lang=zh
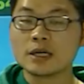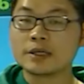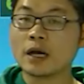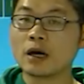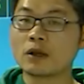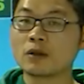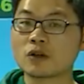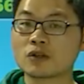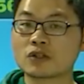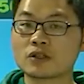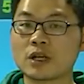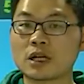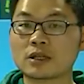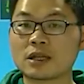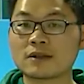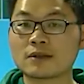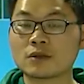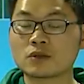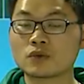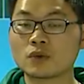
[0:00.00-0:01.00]
杨老师让
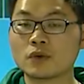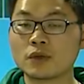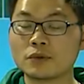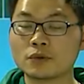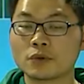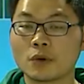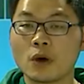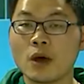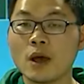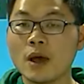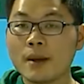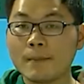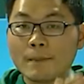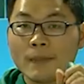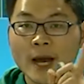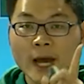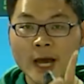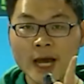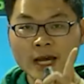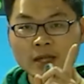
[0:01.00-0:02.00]
大家做一做
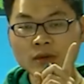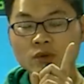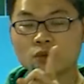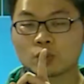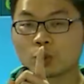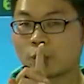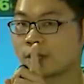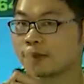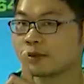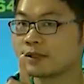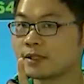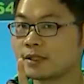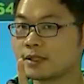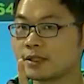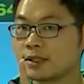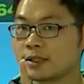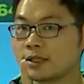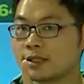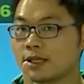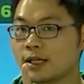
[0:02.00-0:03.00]
判断
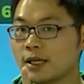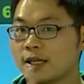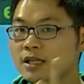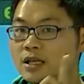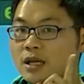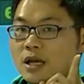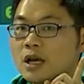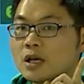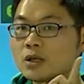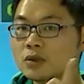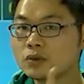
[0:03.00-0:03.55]
题，哎，